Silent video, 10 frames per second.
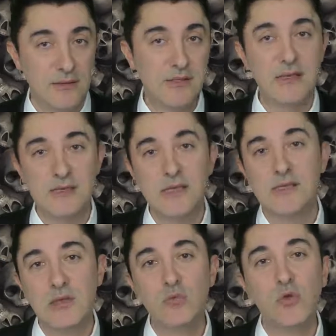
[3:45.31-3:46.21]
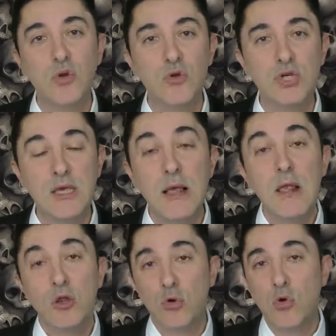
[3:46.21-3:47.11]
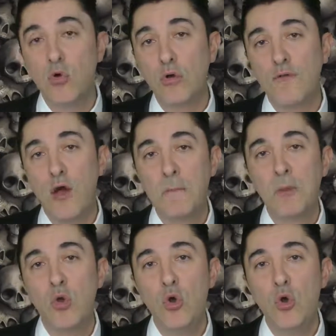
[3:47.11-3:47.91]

C'est toute une logique. Donc encore une fois,